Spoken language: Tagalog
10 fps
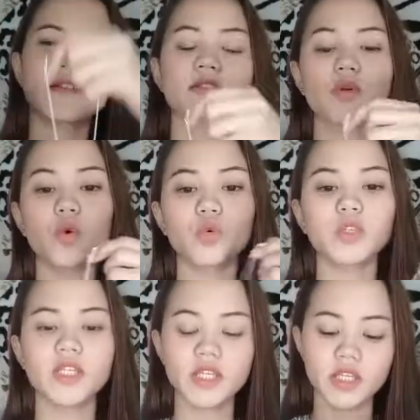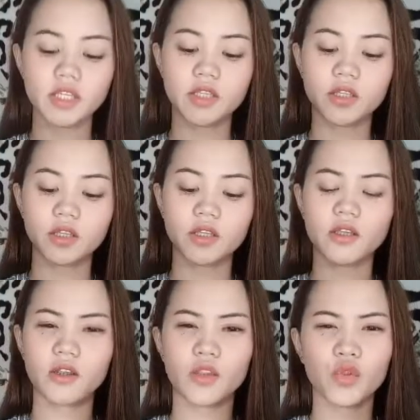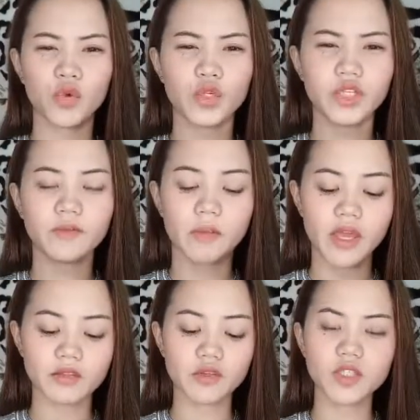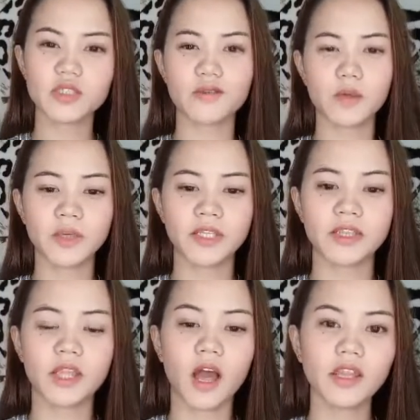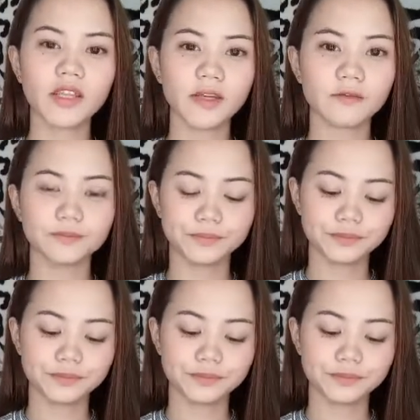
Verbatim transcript: it's only 30 pesos. Hindi ko matandaan eh.